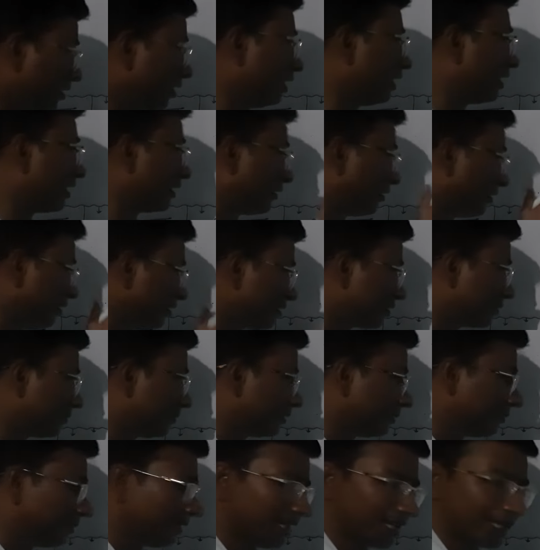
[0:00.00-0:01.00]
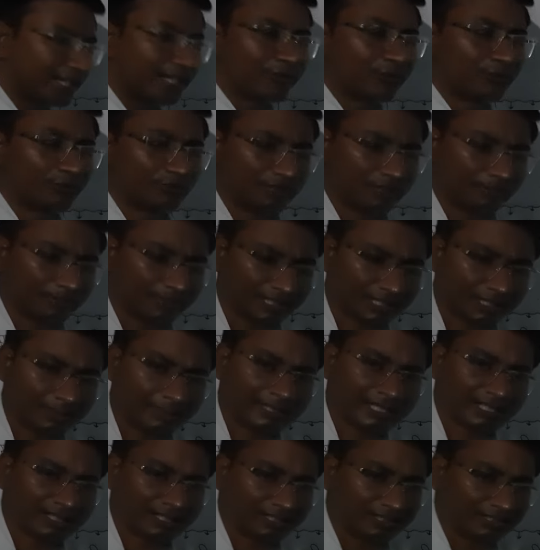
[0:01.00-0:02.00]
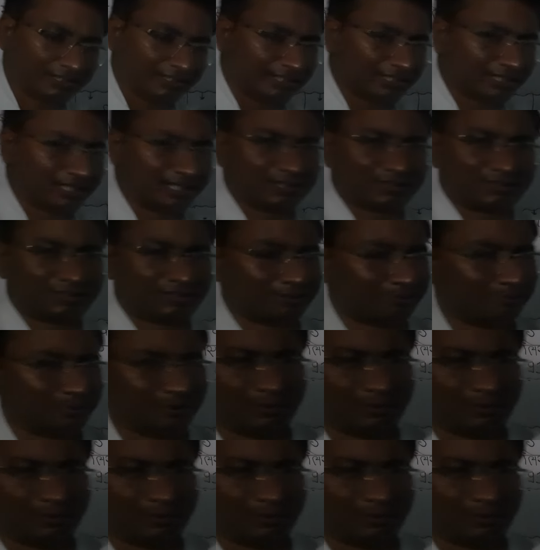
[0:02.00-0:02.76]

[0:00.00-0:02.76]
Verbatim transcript: हाँ नहीं समझ में आएगा तो ये भी कमेंट कर दीजिएगा सब